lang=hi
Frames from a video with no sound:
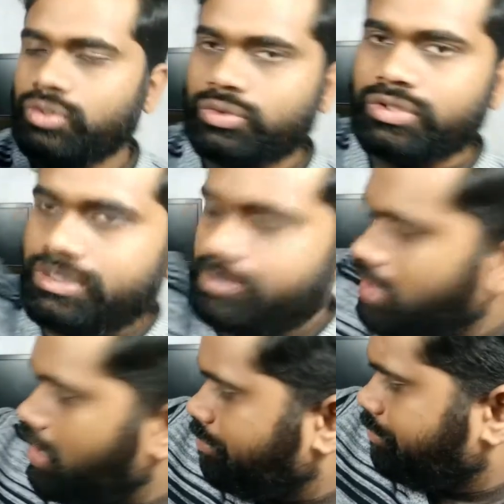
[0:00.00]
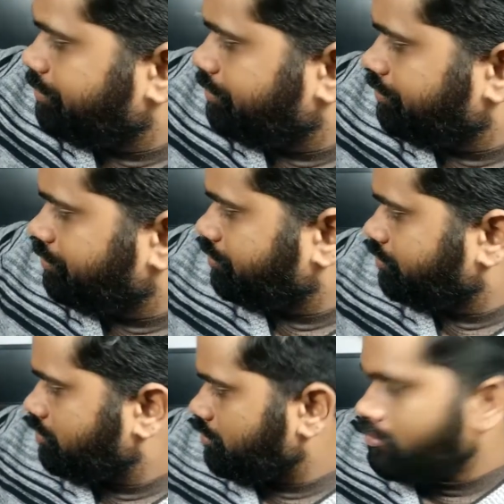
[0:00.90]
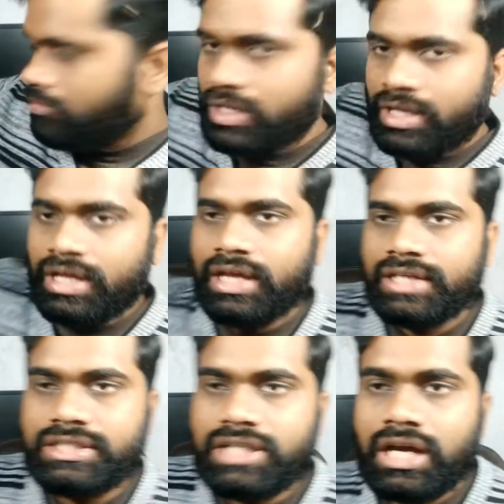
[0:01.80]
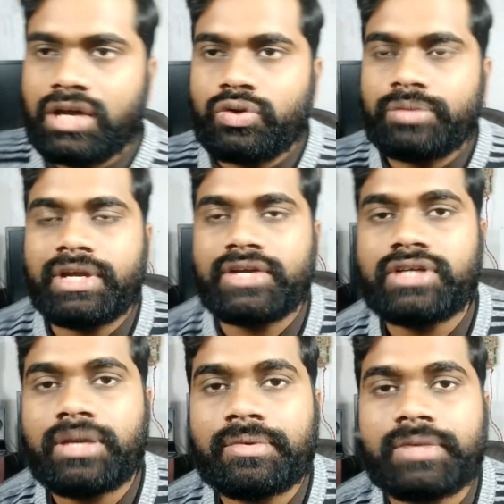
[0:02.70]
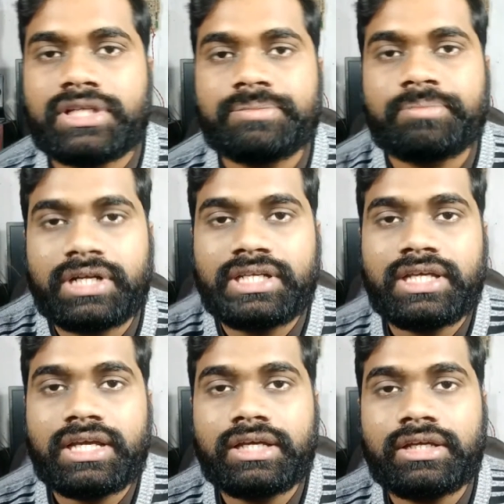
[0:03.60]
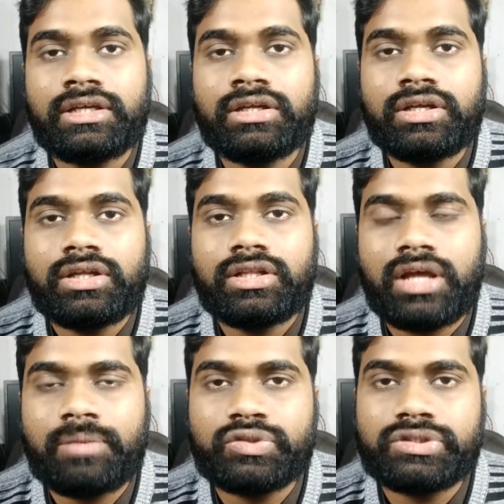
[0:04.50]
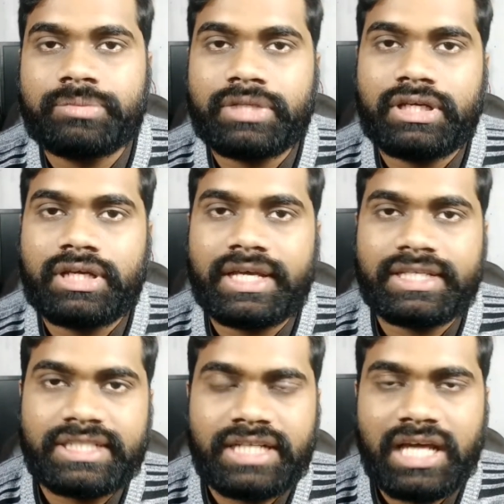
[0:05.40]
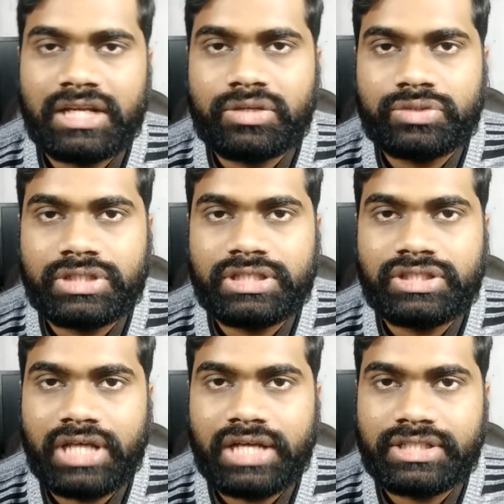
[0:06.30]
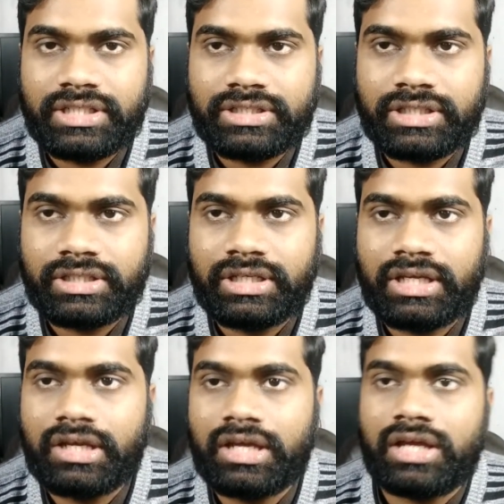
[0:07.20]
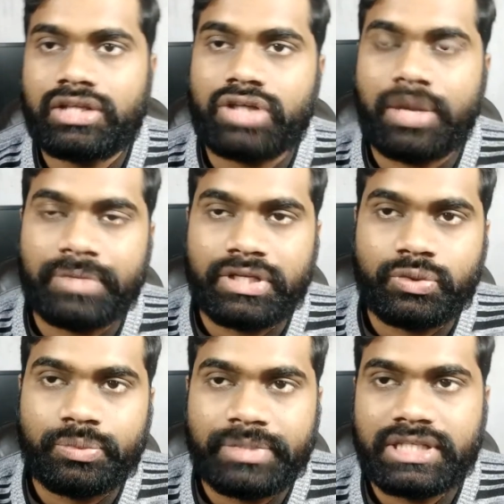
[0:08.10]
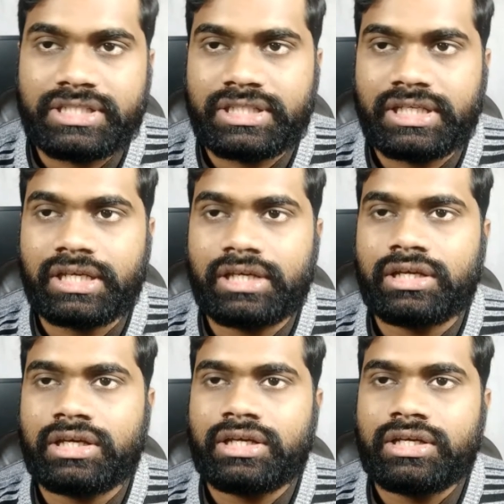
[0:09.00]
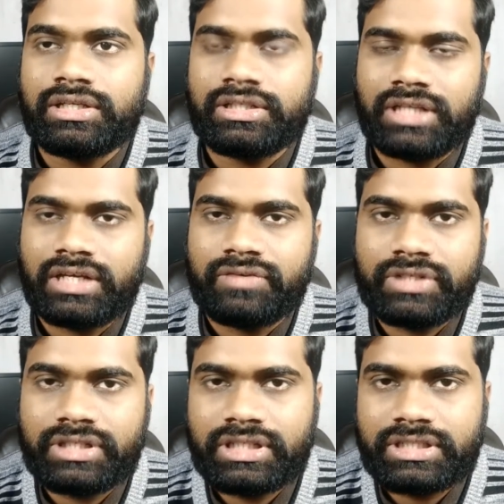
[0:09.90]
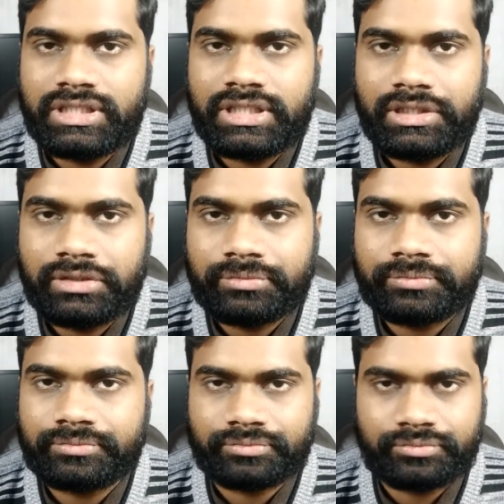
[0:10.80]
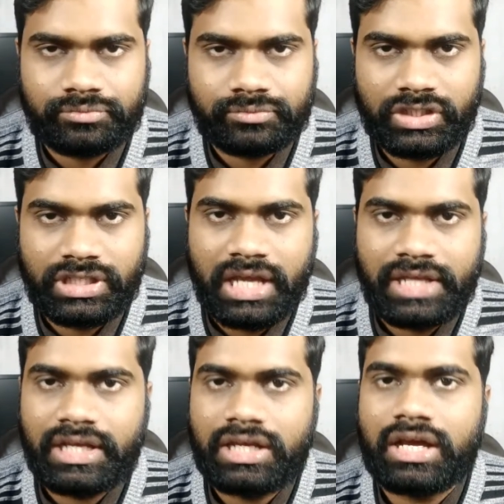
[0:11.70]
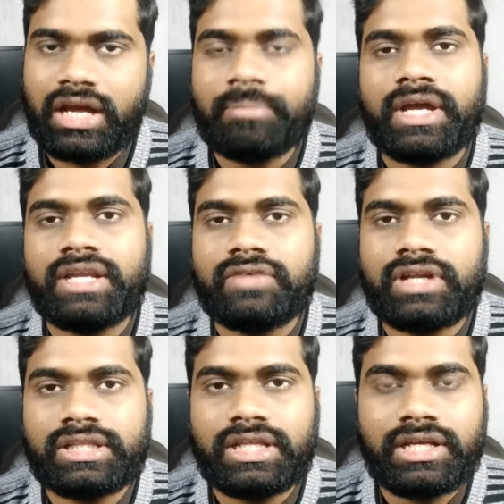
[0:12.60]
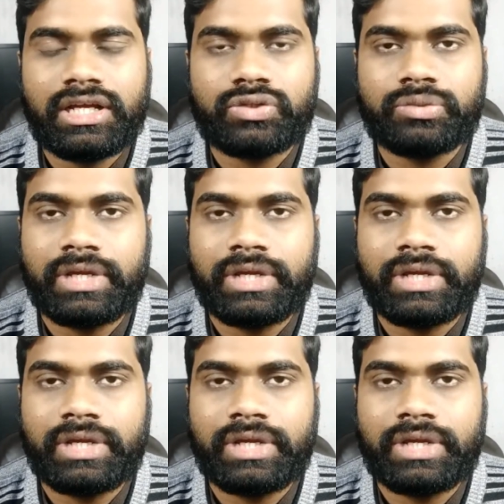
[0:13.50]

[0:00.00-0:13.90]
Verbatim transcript: तो इसमें आप ऐसी अगर कोई बैटरी आपके पास पड़ी है तो आप उसमें एसिड डाल के उसे चार्ज कर सकते हैं अपने यू से या इन्वर्टर से या ये गर्म पानी वाला तरीका जो